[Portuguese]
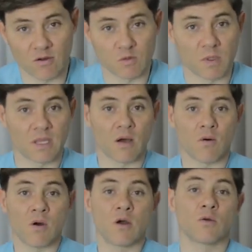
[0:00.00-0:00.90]
o
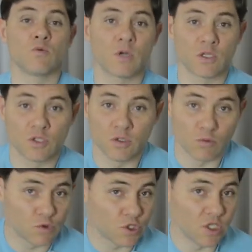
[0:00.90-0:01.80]
hospital durante
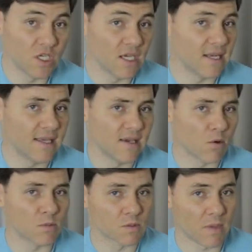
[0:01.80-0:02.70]
o dia ali,
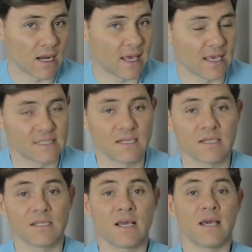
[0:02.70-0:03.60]
algumas
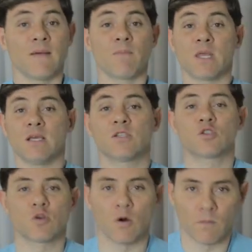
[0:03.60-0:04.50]
palestras e
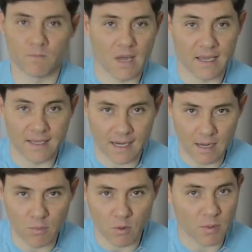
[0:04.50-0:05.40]
só. Aí
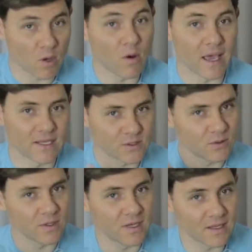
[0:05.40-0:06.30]
acabou, porque o
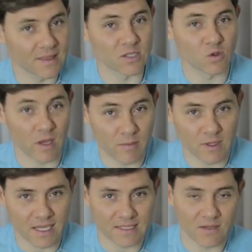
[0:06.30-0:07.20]
resto da sua
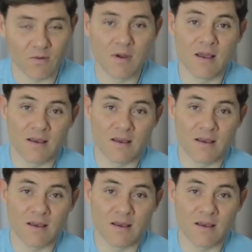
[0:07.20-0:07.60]
reabilitação